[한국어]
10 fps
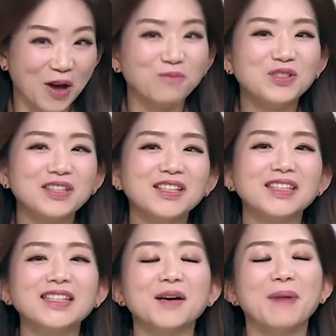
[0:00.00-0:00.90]
염증을
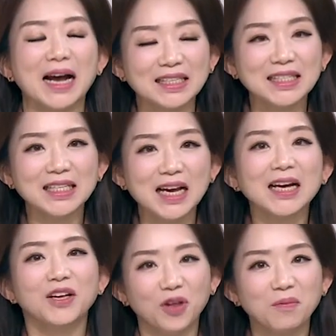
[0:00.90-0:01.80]
그냥 방치
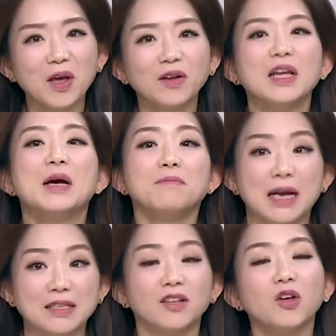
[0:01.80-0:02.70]
하게 되면
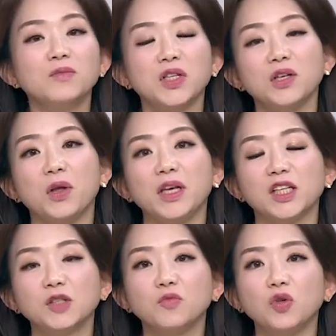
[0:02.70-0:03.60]
만성염증이 되기가
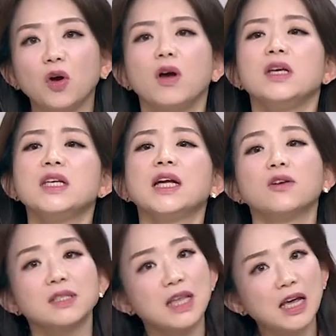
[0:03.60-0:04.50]
쉽고요. 이게
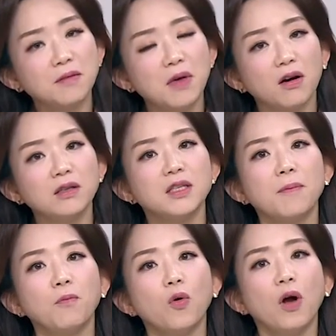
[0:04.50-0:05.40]
더 쌓이면
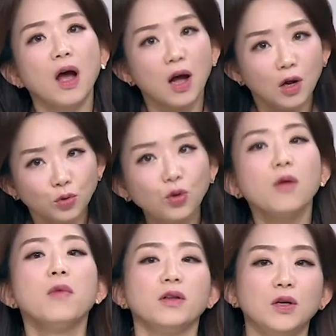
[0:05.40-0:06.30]
세포가
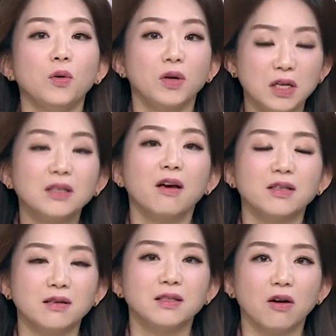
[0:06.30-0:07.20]
돌연변이로
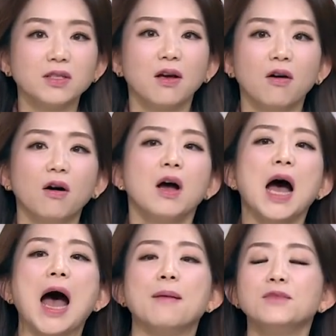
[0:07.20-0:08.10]
일으켜져서
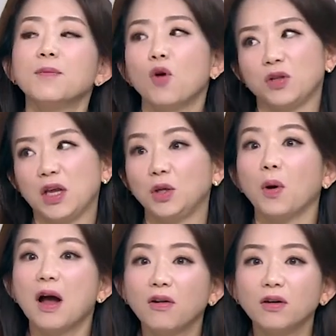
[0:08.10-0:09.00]
암세포가 되기도
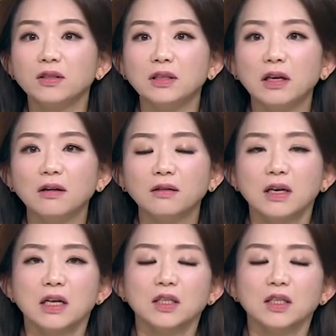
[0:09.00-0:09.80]
하거든요. 네.